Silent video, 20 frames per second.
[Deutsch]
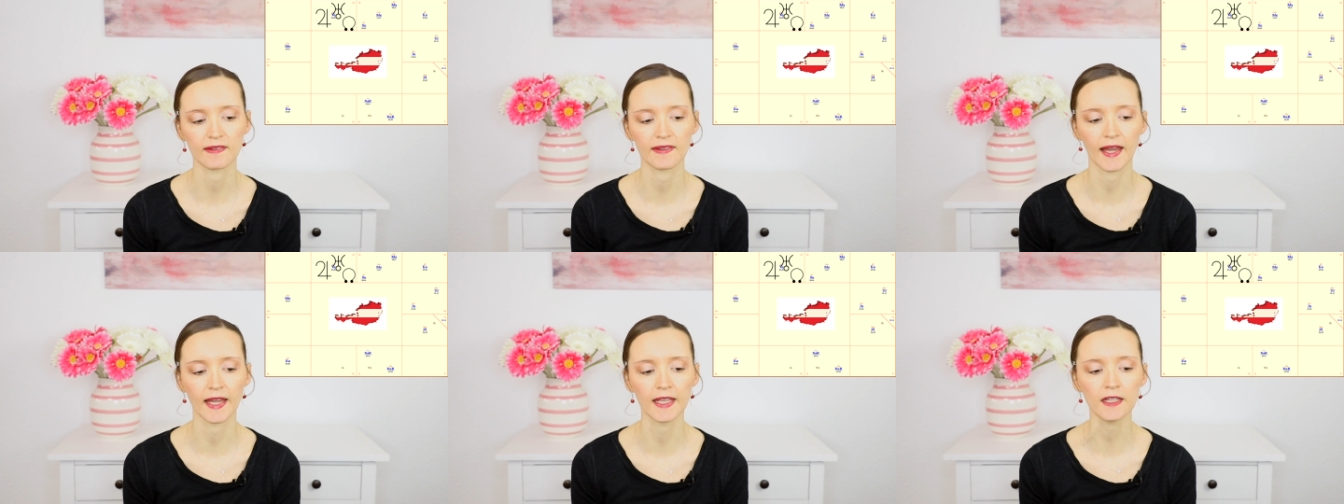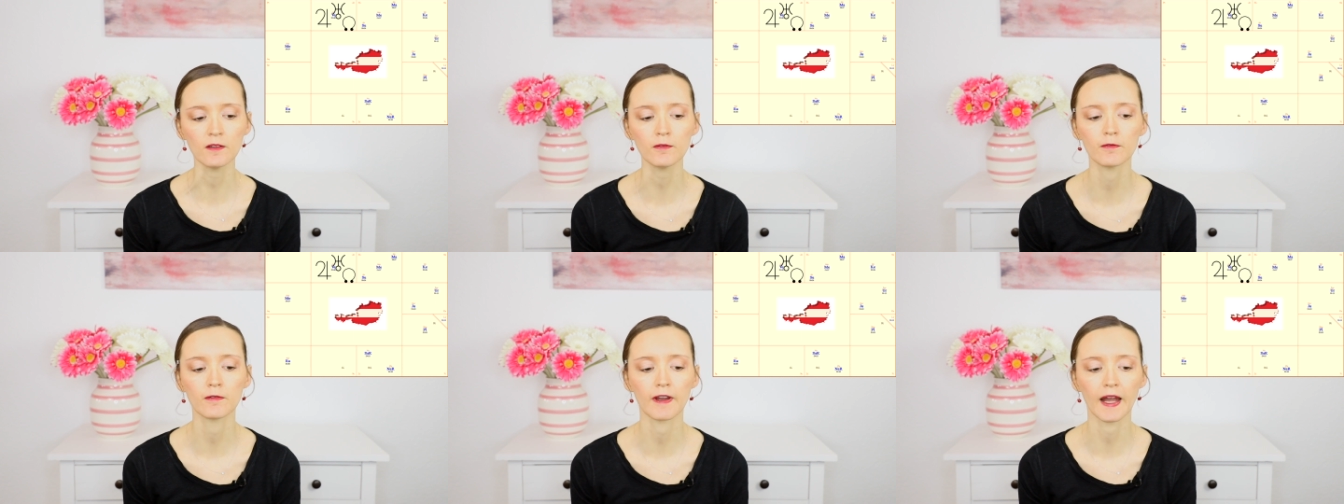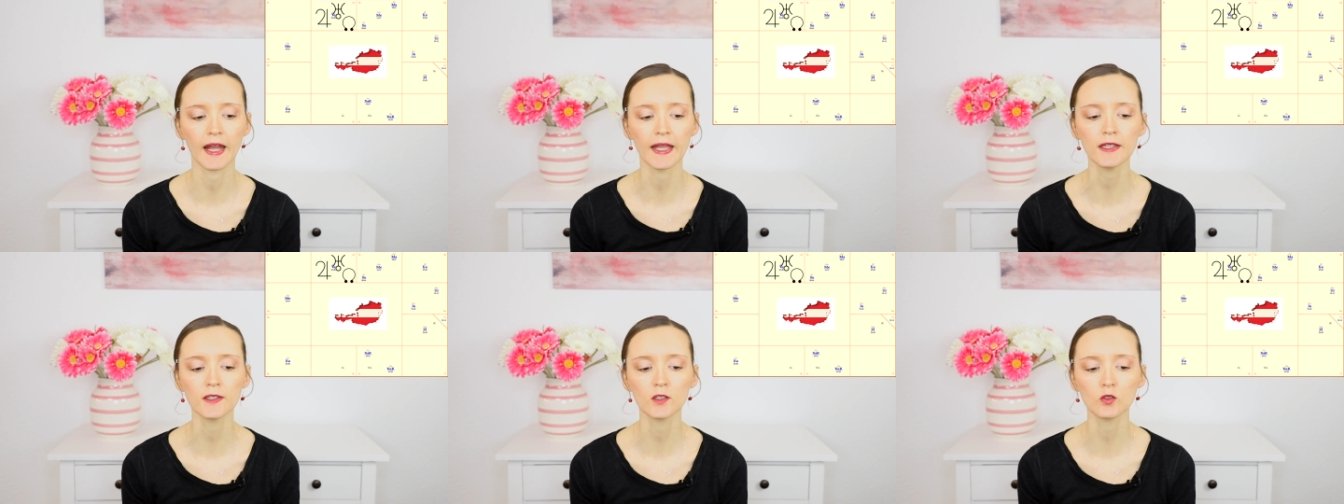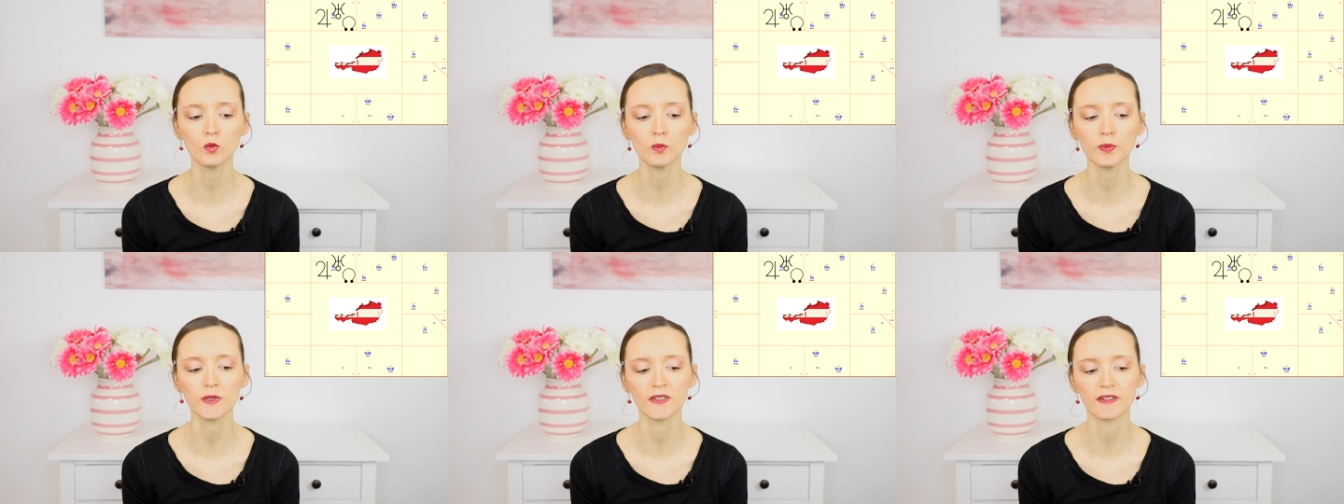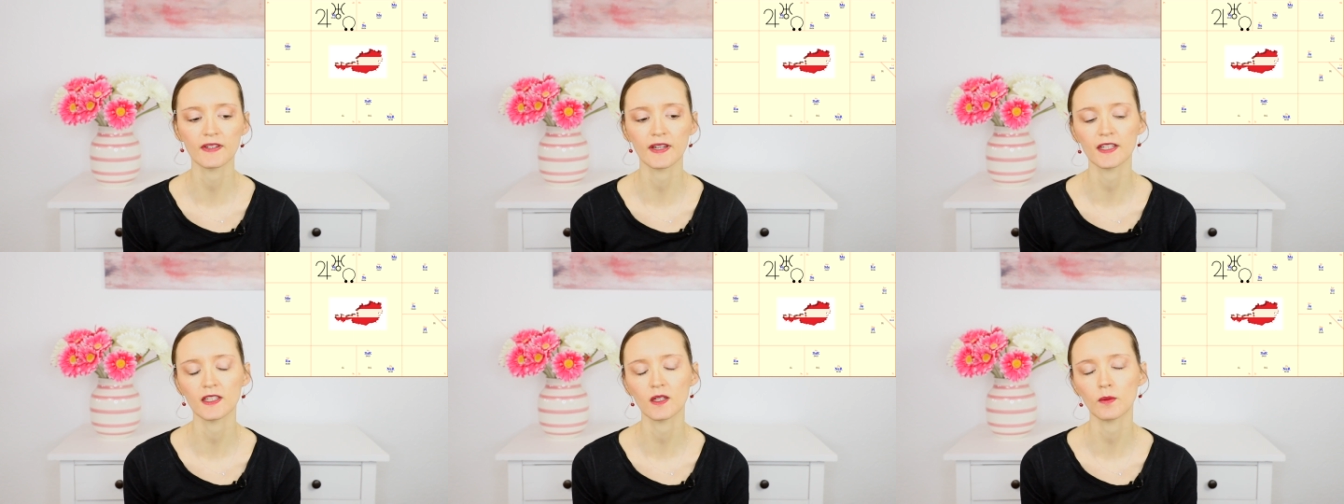sein, weil
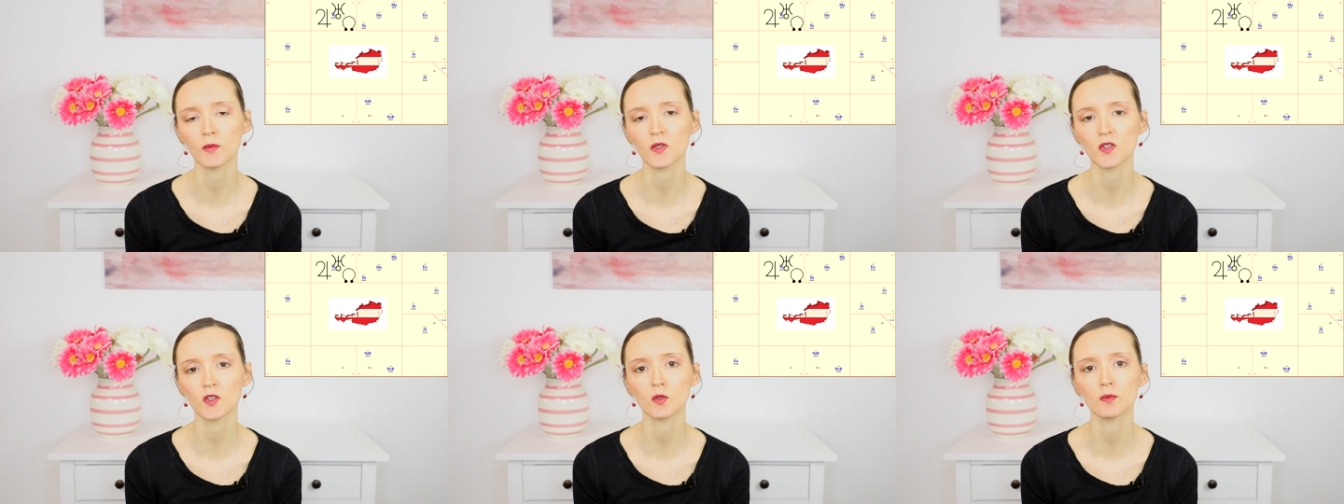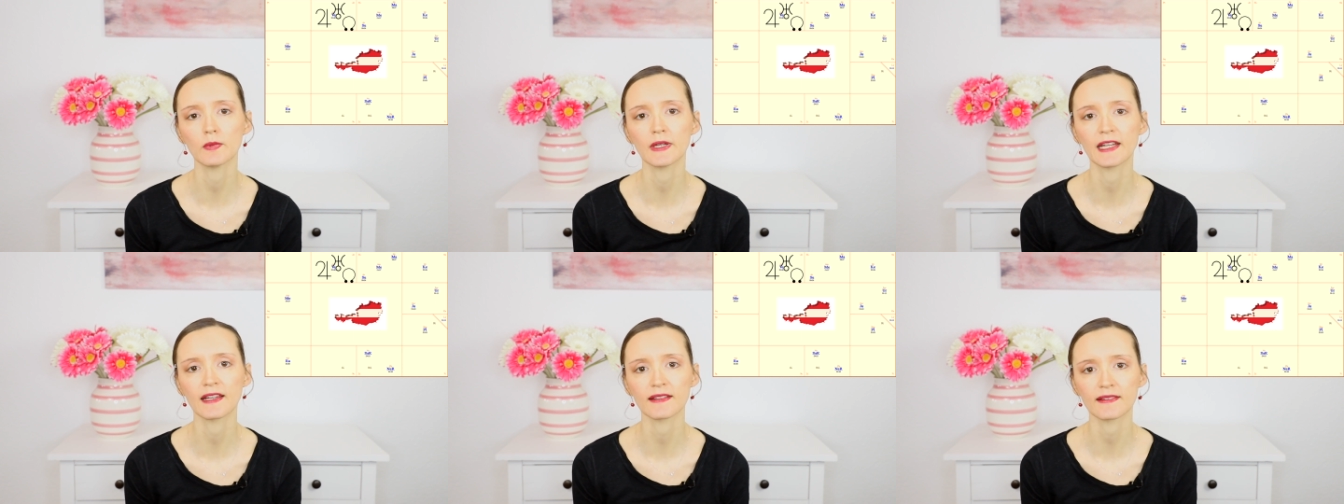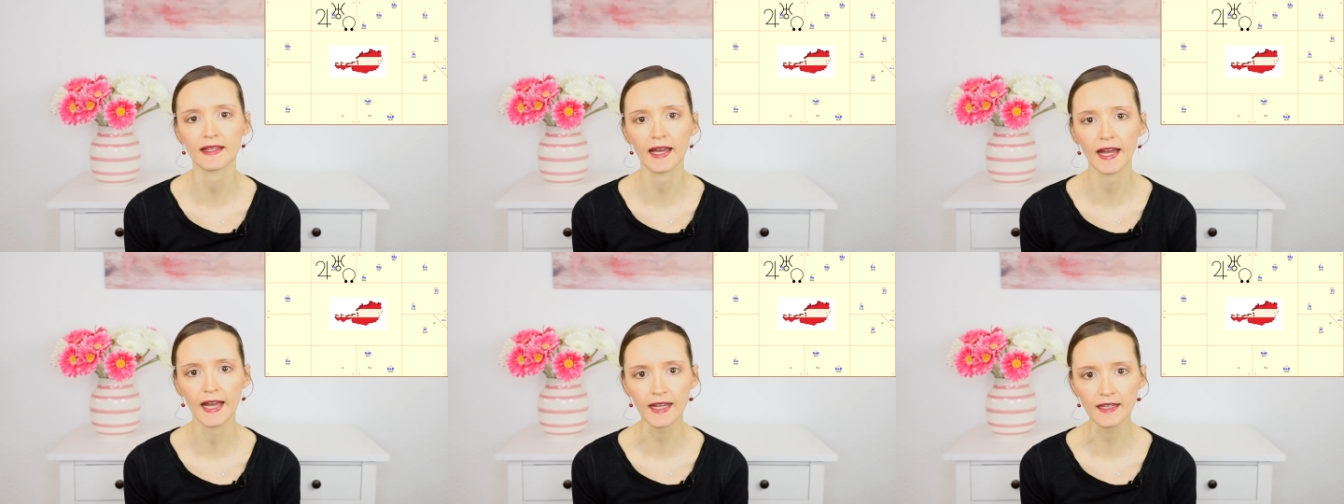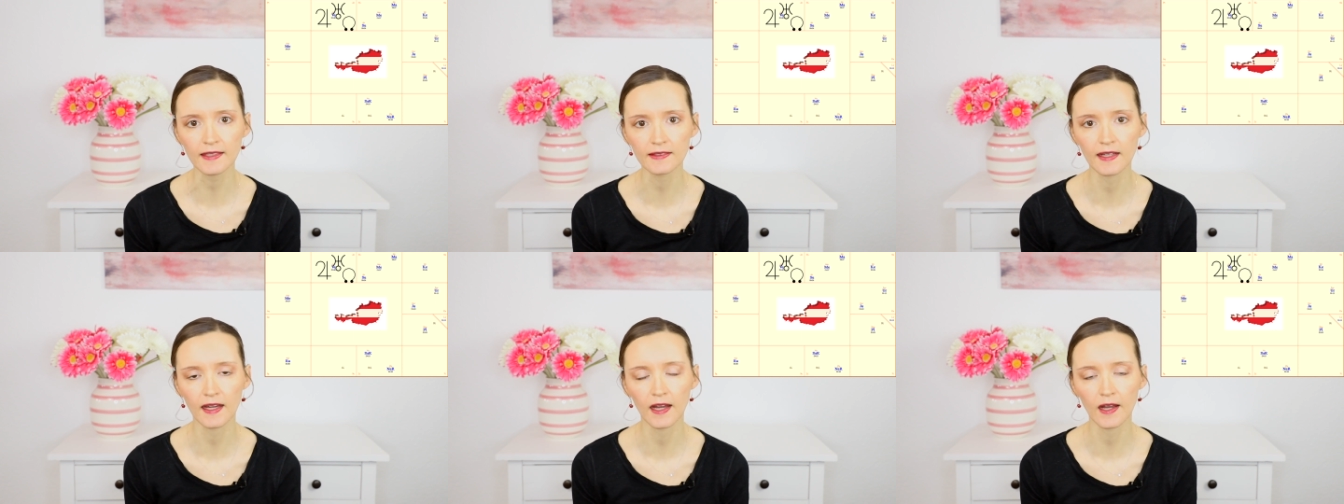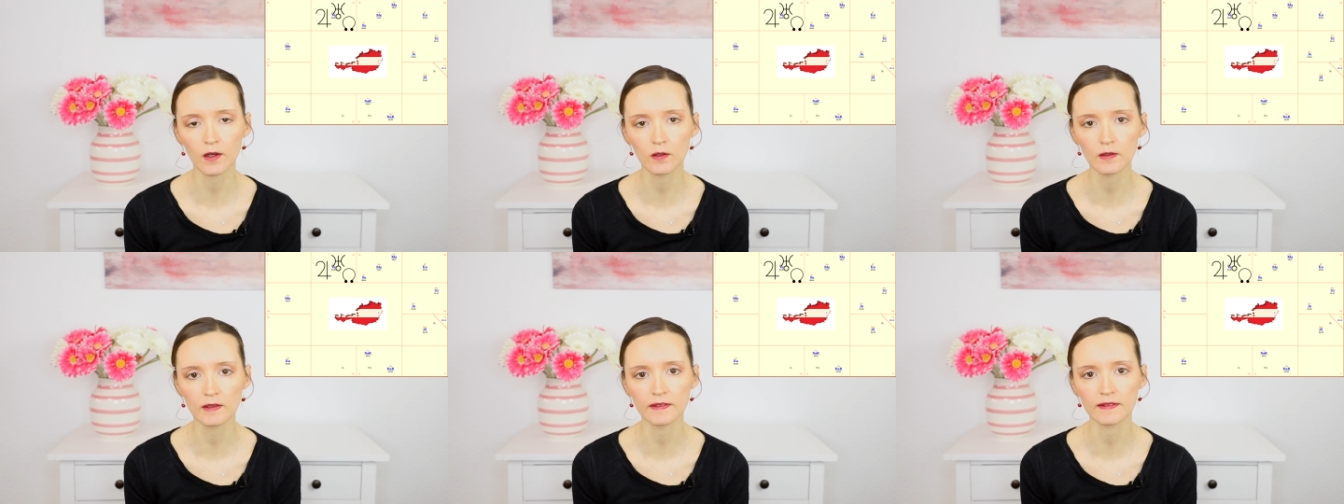Jupiter nämlich über das achte
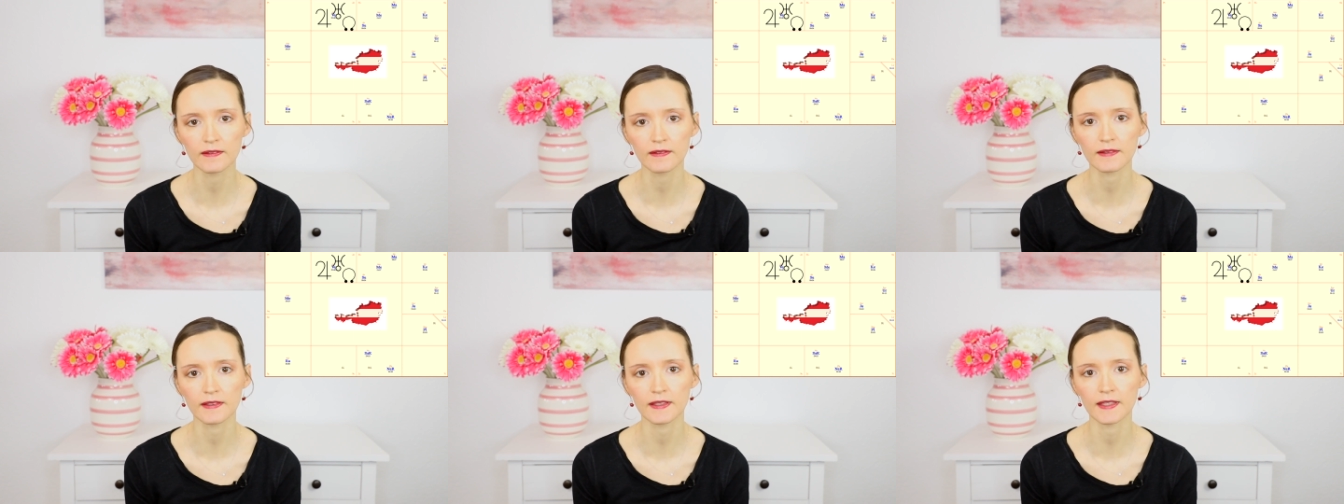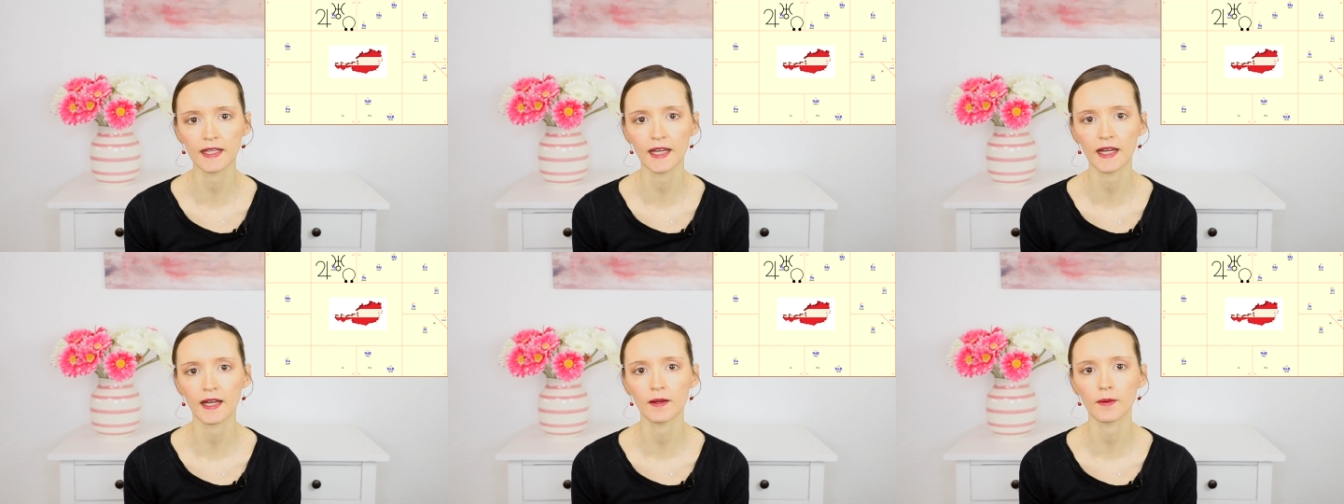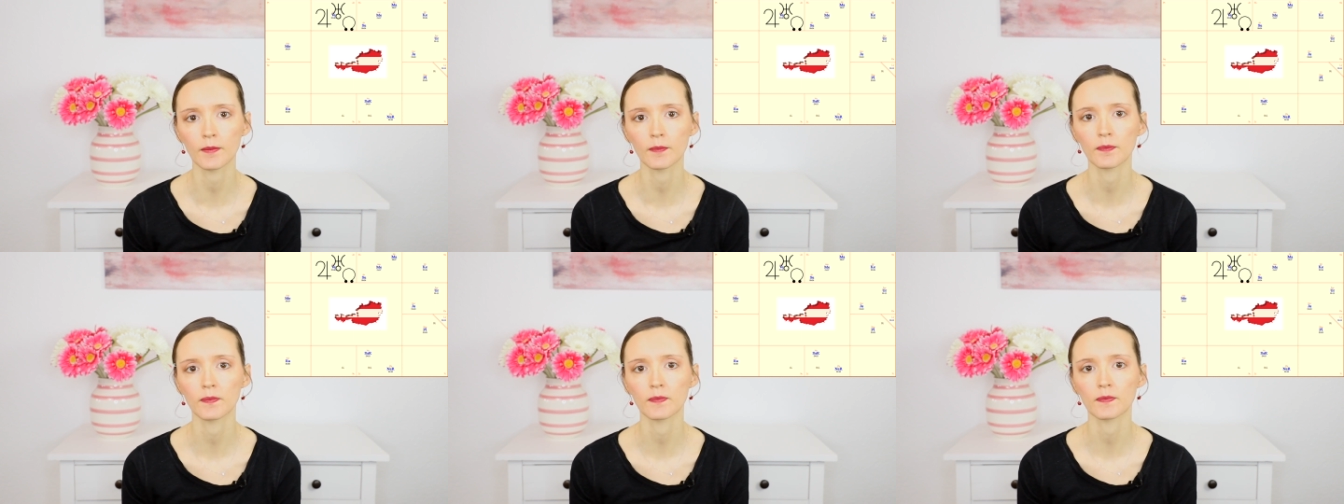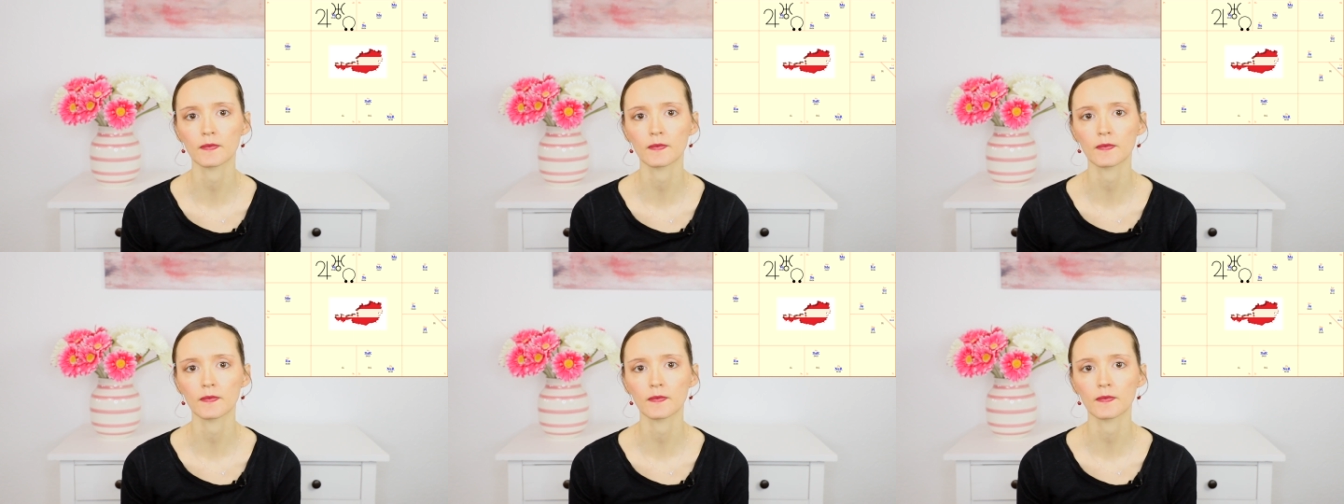Haus der